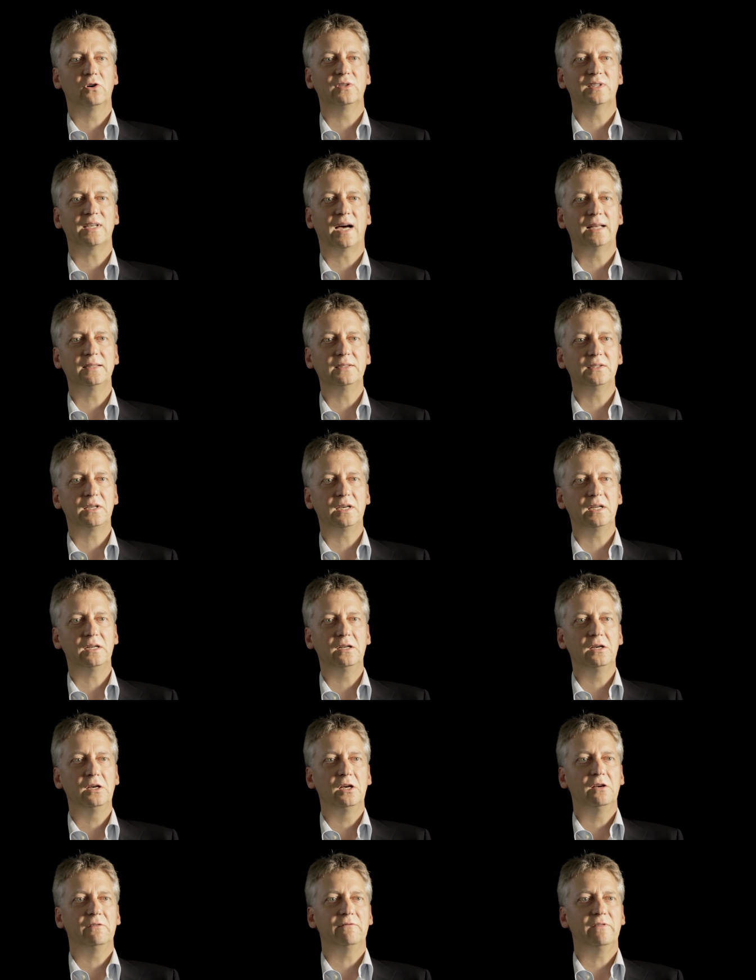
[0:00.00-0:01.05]
wir uns ansehen,
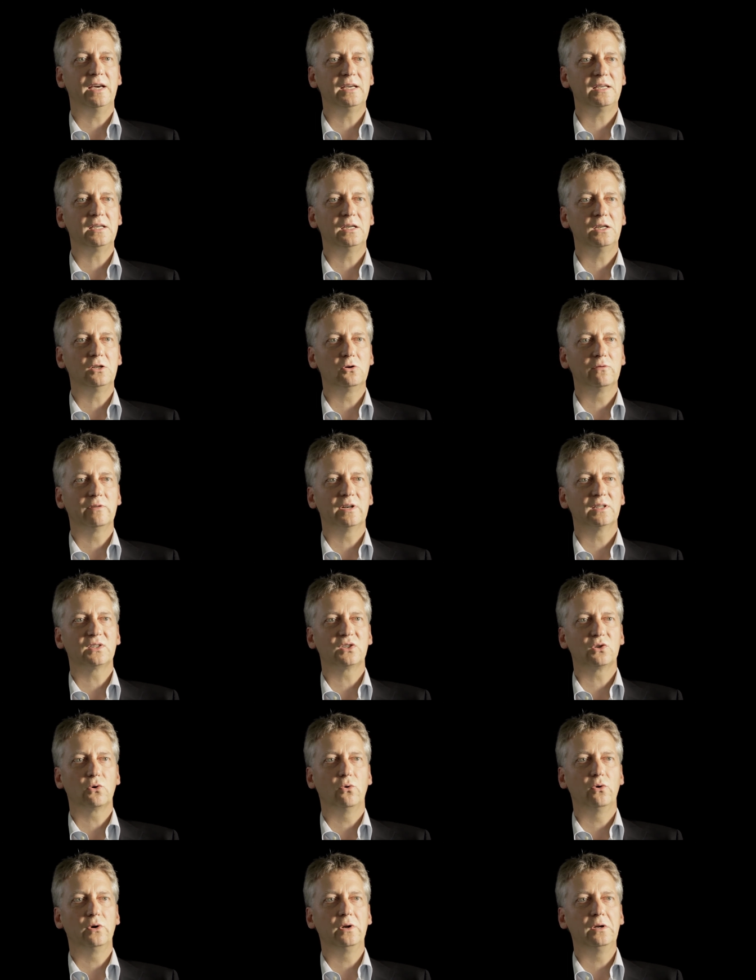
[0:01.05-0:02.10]
welche
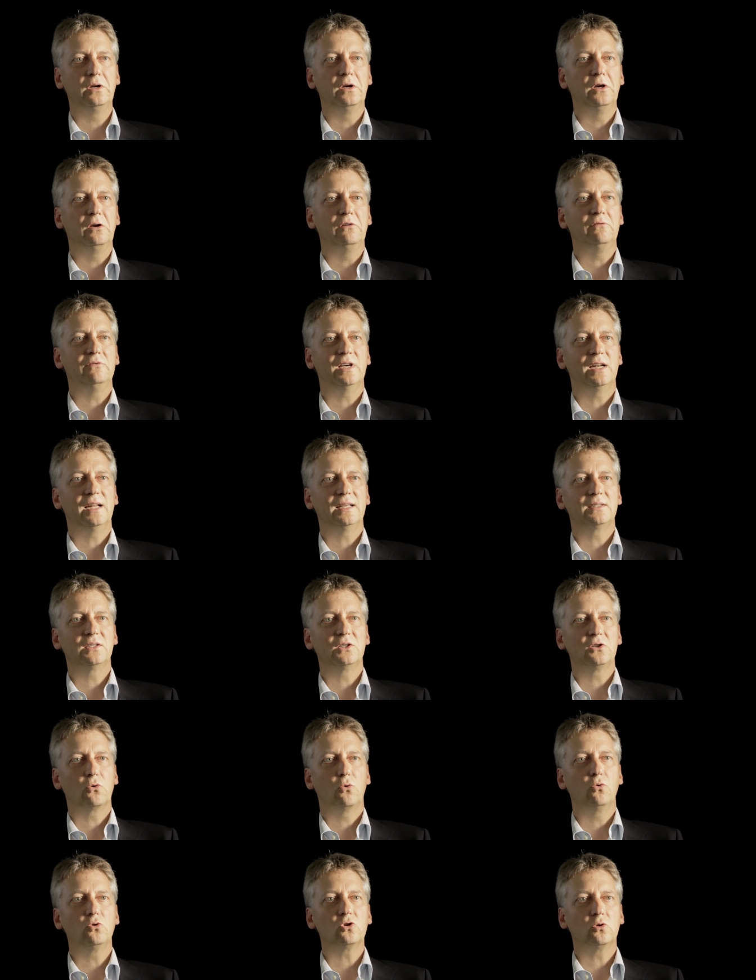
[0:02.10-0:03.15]
Innovationen wir
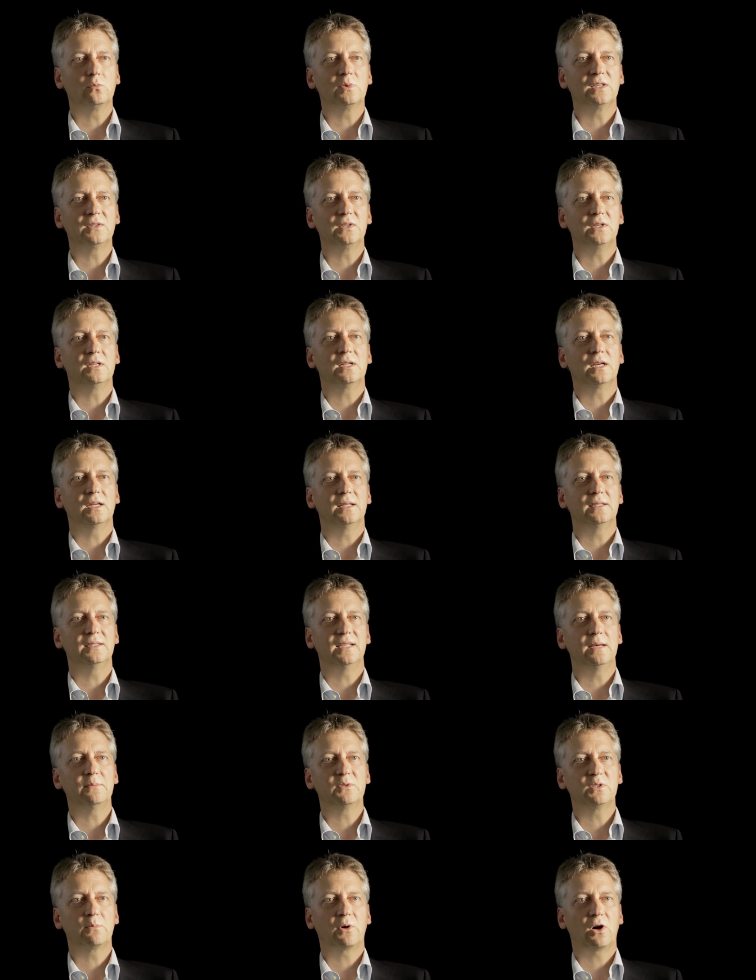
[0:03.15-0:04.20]
letztlich rund um das Internet
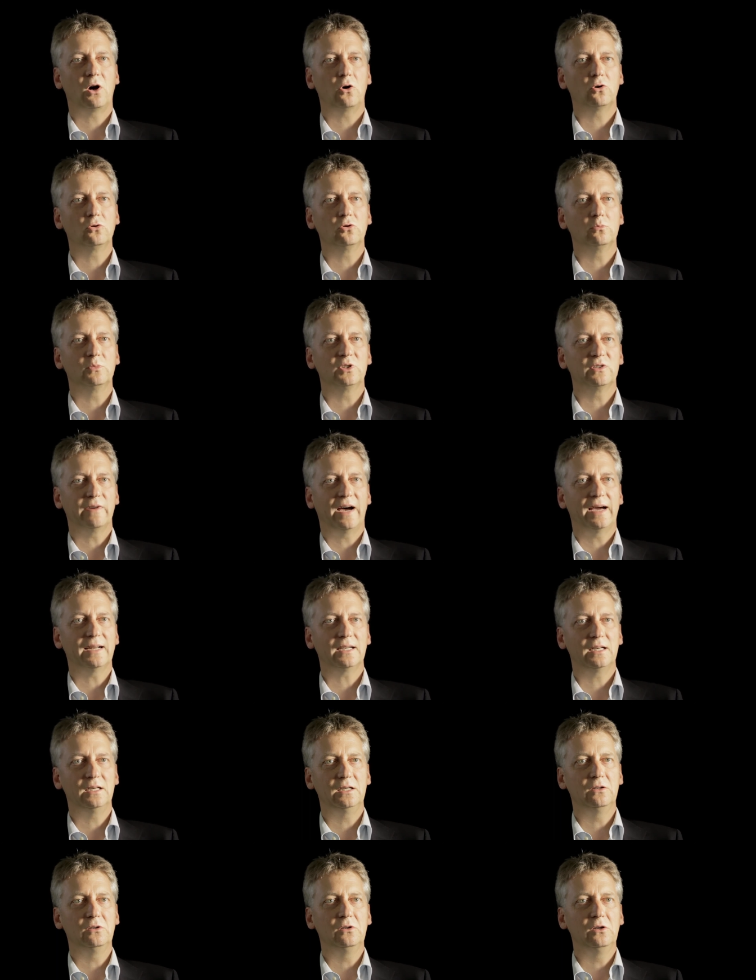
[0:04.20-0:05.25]
selbst brauchen, um es
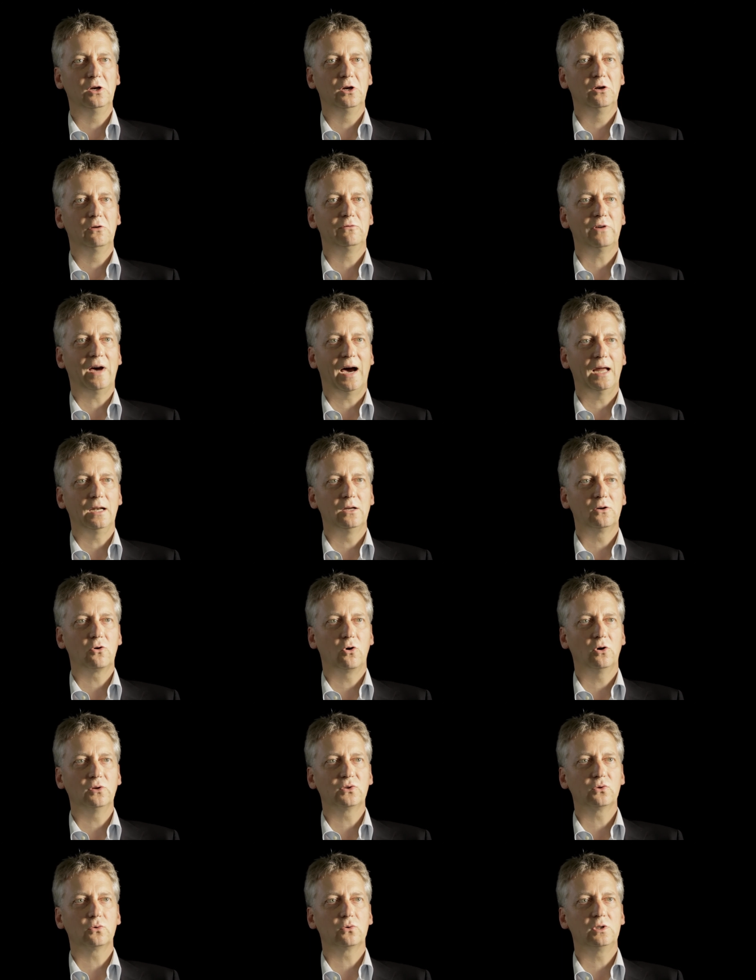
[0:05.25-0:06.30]
weiterhin für alle
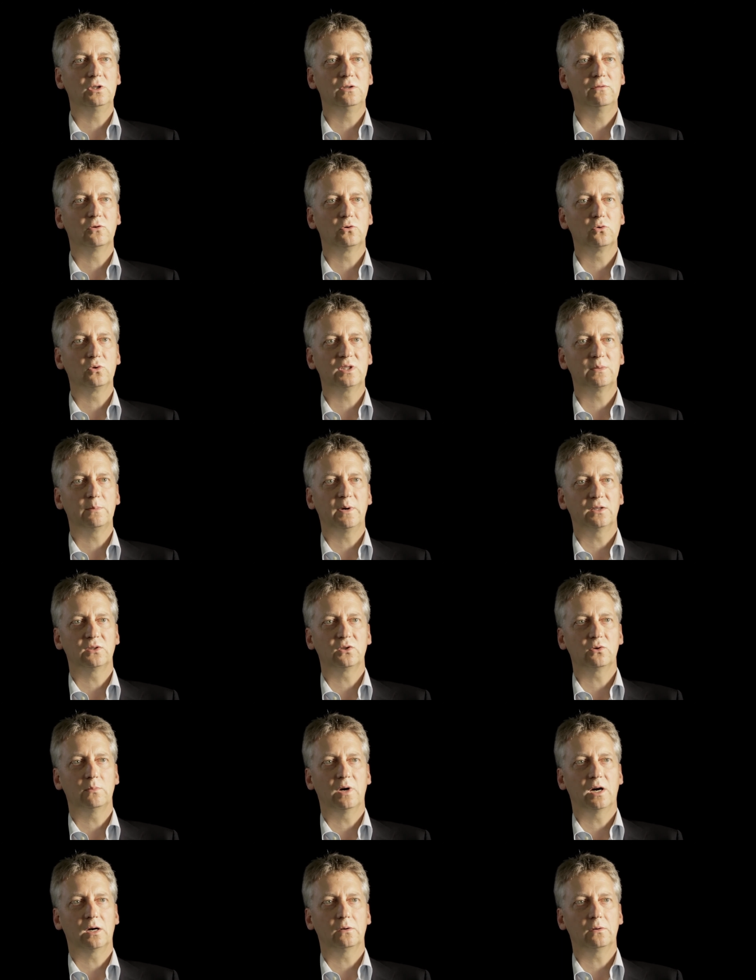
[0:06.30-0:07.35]
konstruktiv und nutzbar
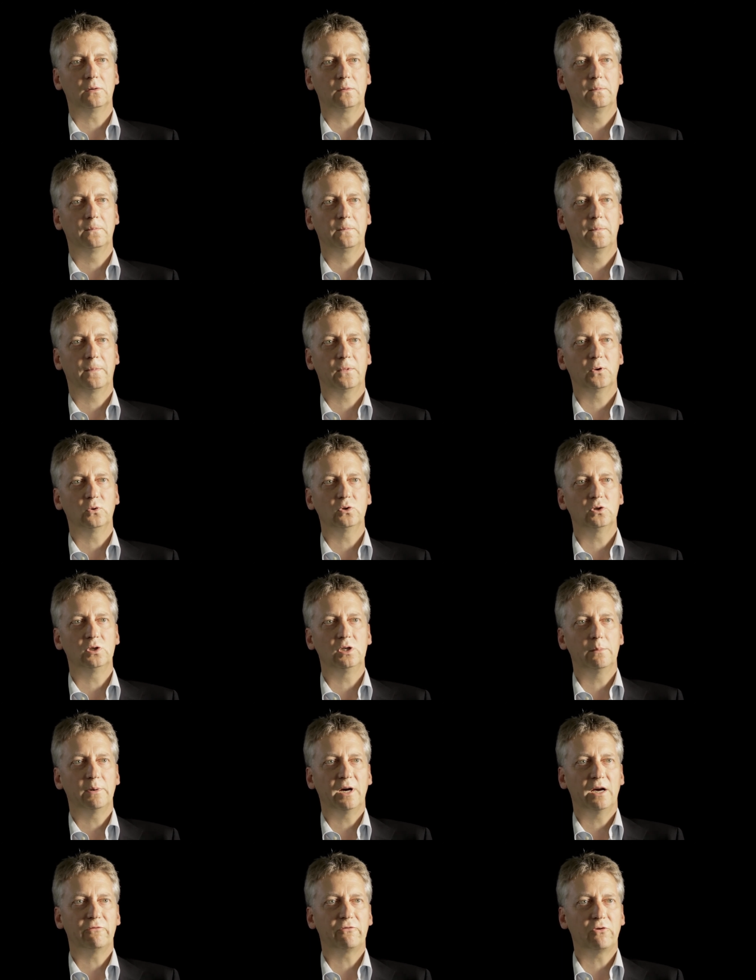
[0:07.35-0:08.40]
zu machen. Und
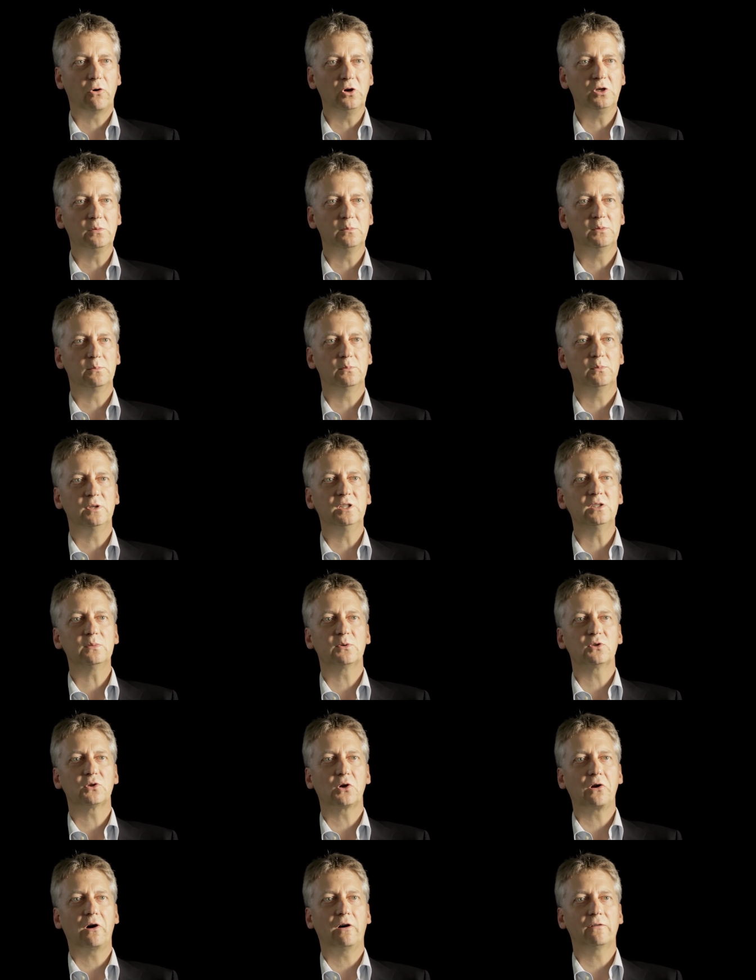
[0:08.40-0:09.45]
hierbei freue ich mich
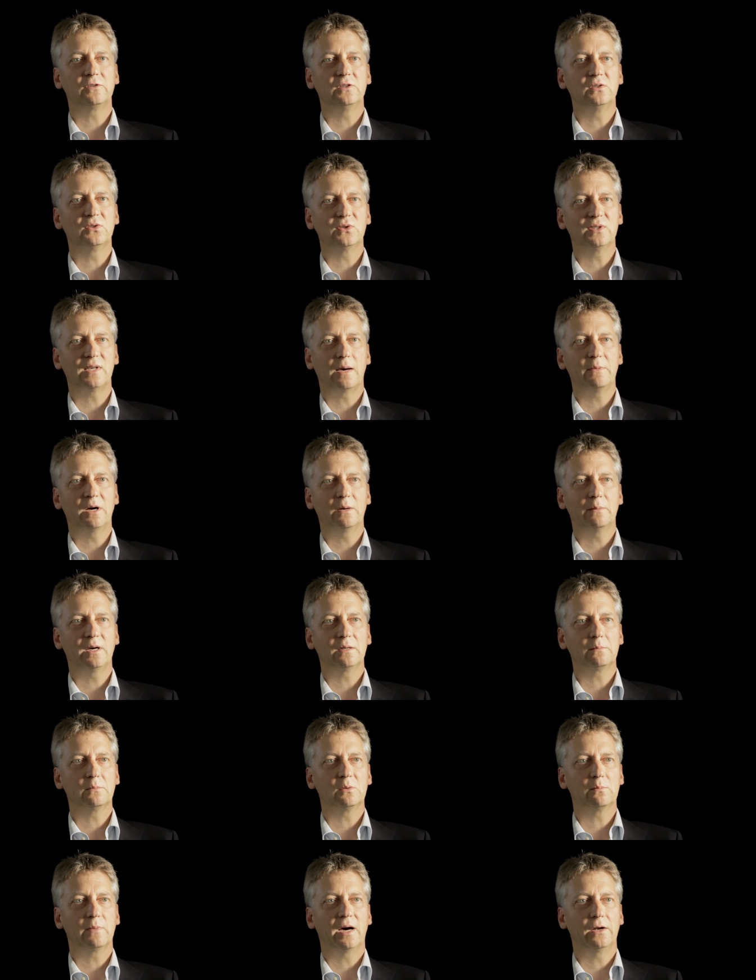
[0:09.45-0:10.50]
insbesondere auf die
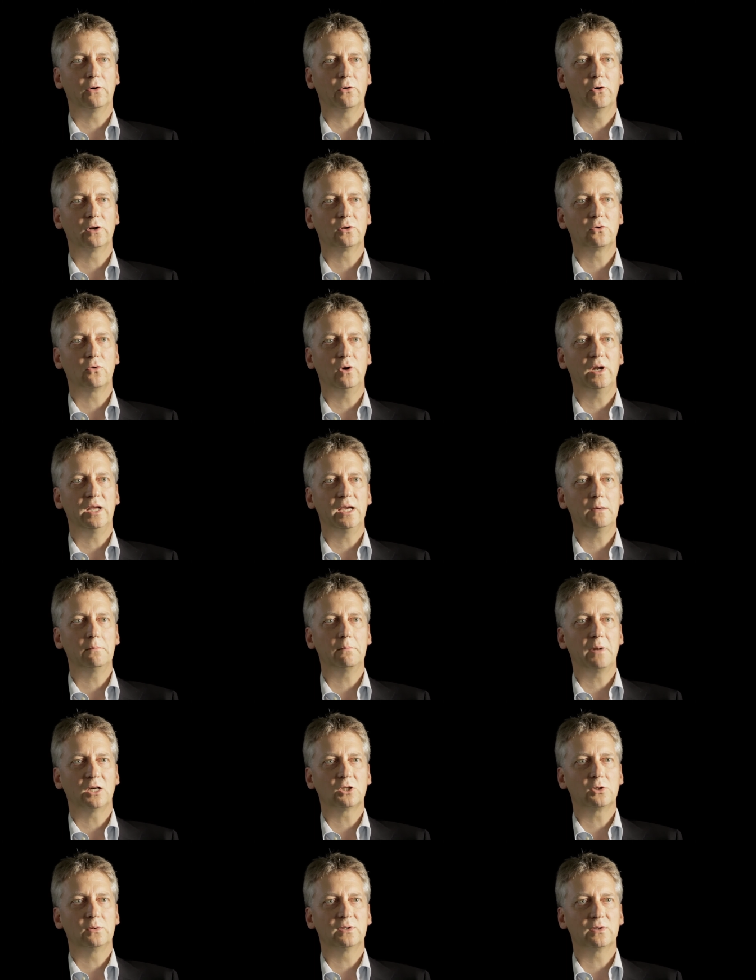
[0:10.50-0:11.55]
Zusammenarbeit mit meinen neuen Kollegen,
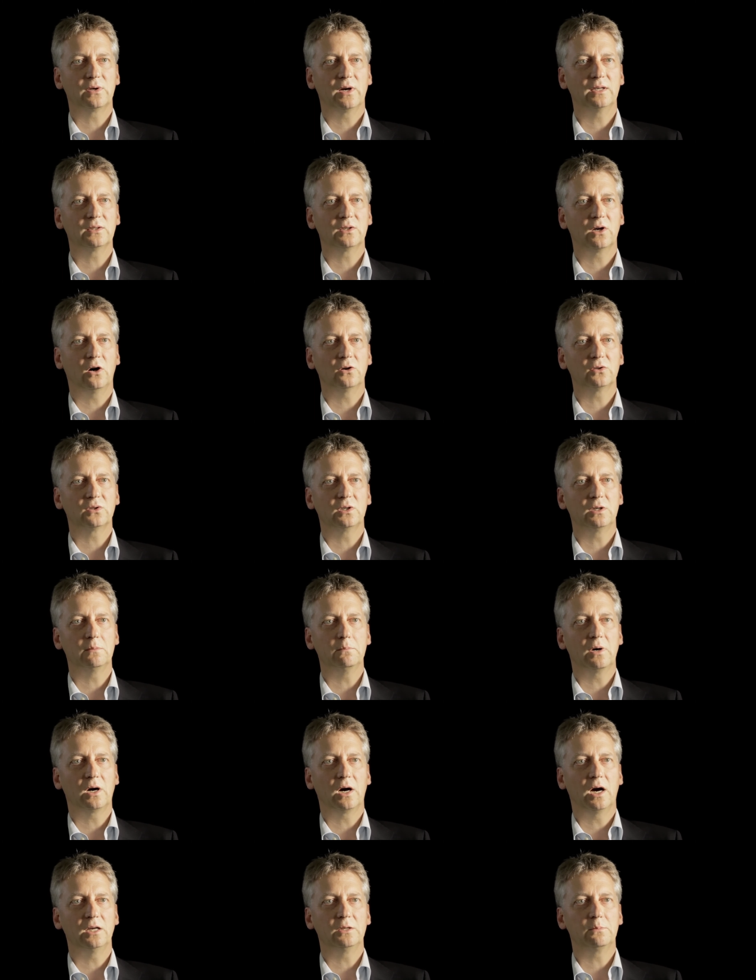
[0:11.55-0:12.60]
beispielsweise aus dem
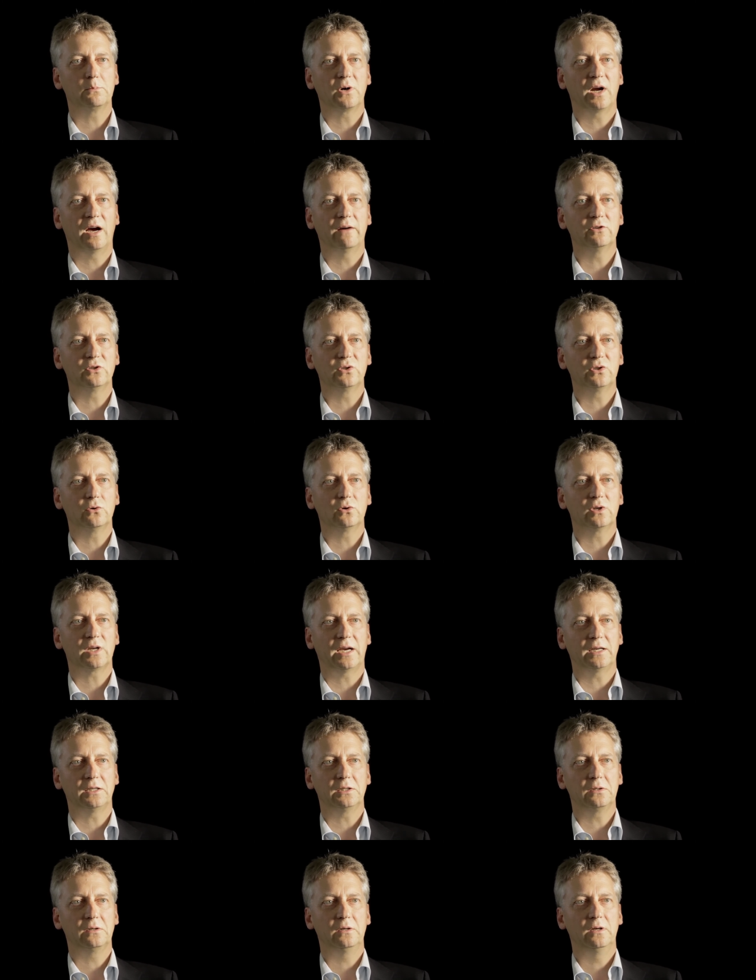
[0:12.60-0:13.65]
Bereich Privacy und
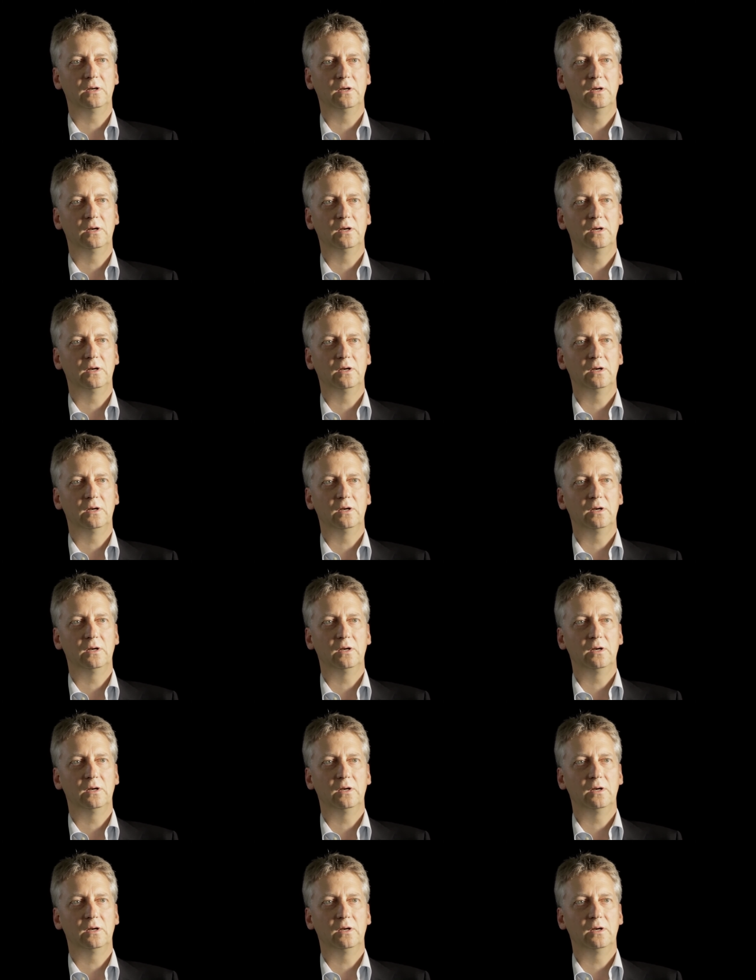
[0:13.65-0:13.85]
Recht.